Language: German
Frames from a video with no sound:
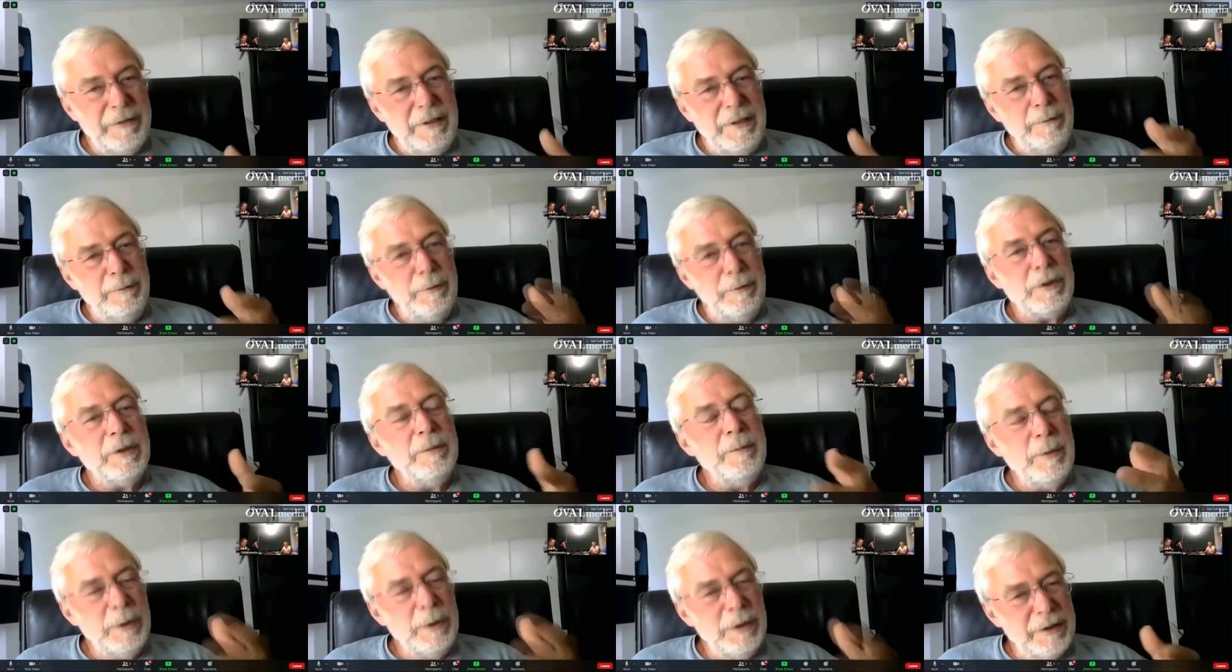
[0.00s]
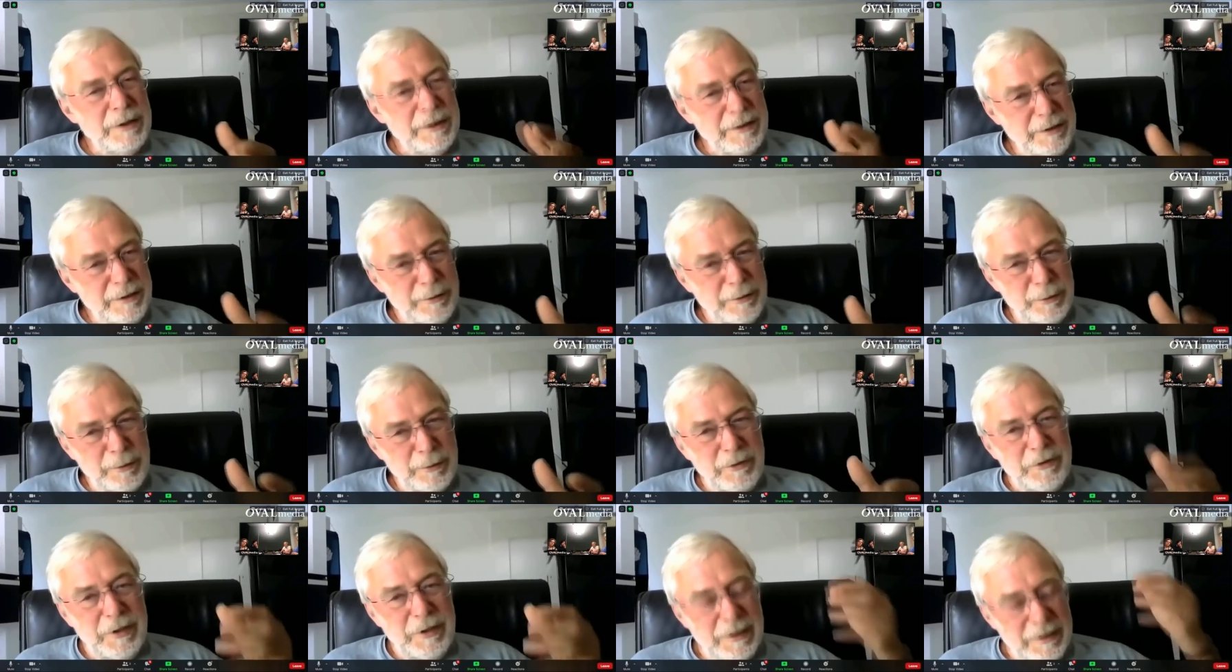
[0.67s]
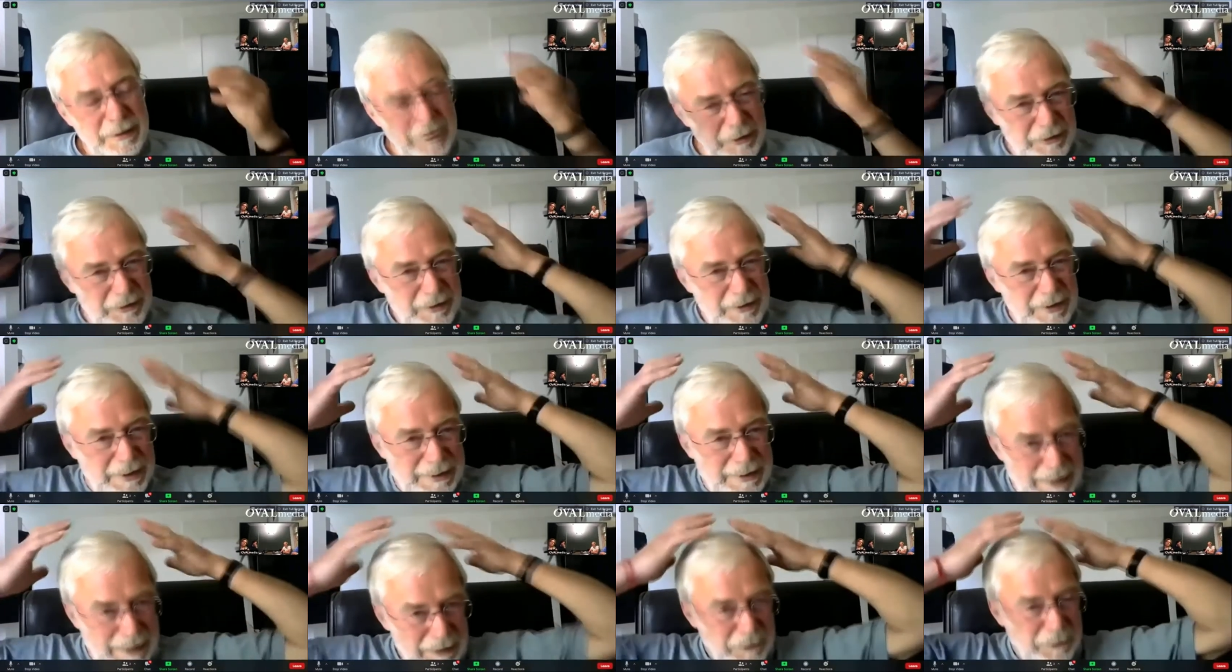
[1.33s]
die, wird im Hirn sozusagen, das sind
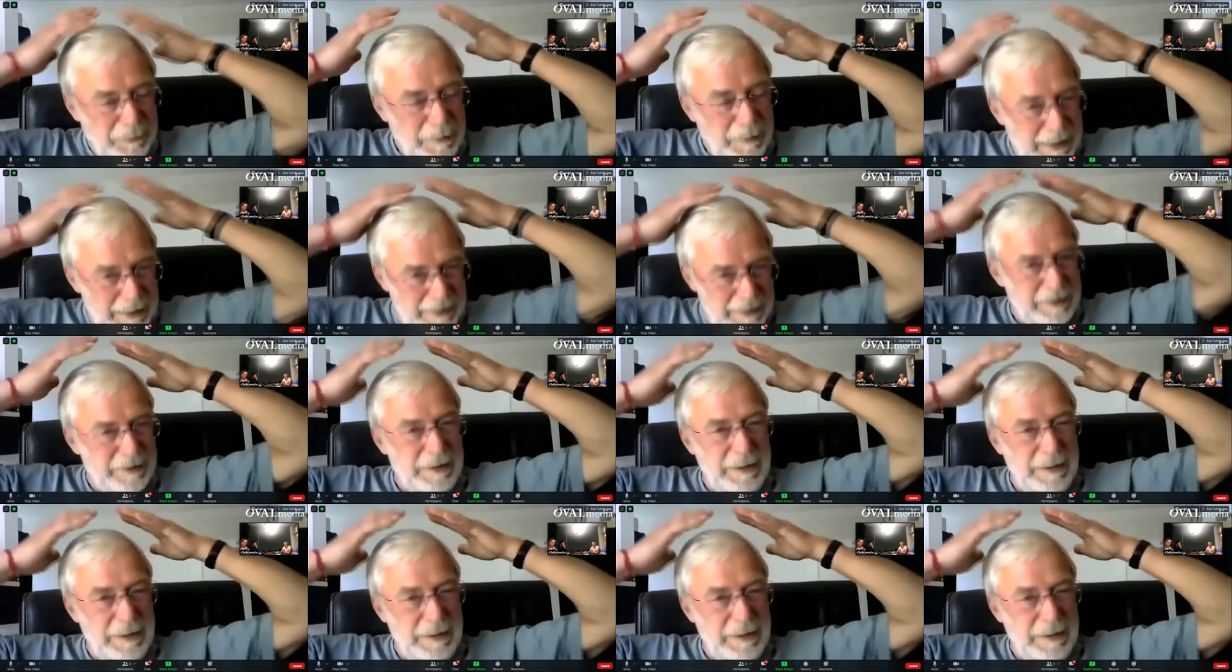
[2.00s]
ja Netzwerke,